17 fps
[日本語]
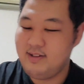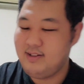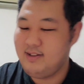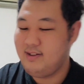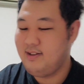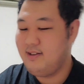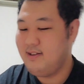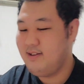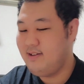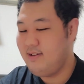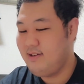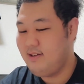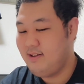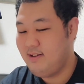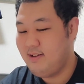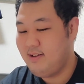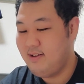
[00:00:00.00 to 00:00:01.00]
んからな。
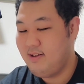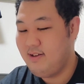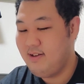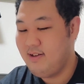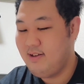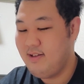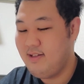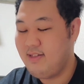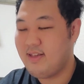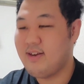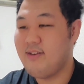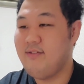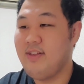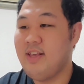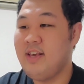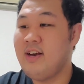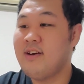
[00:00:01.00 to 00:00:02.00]
しか
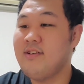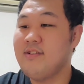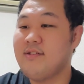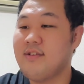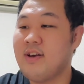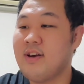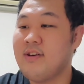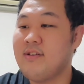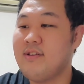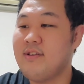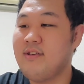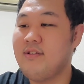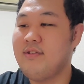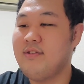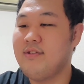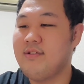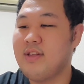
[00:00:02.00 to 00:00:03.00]
も200と
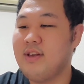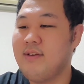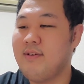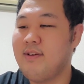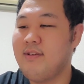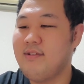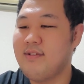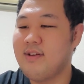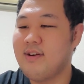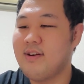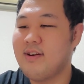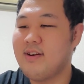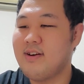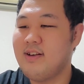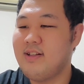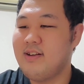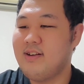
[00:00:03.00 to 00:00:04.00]
190レベル。
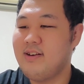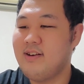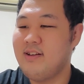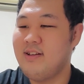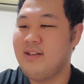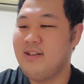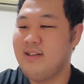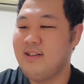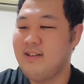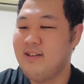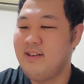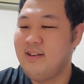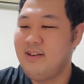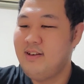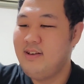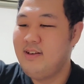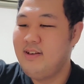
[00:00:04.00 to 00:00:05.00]
高いな
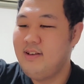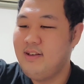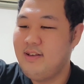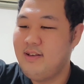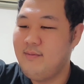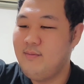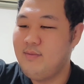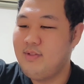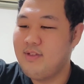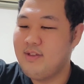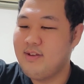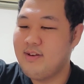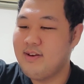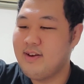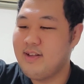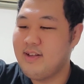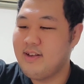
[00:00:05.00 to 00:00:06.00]
めっちゃ
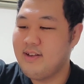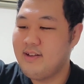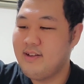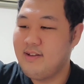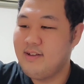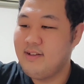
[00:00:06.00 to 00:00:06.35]
高いよ